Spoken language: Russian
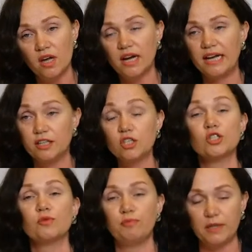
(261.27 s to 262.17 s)
конечно
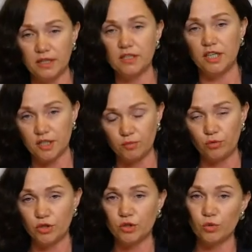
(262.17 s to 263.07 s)
же, в приоритете
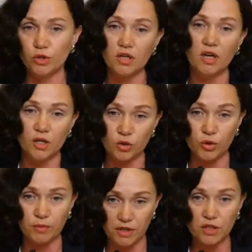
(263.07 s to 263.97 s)
будет тот, кто
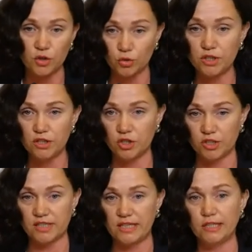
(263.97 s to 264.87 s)
имеет
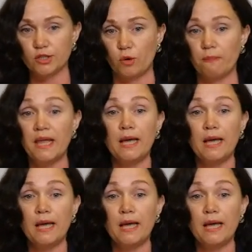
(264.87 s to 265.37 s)
юридическое лицо.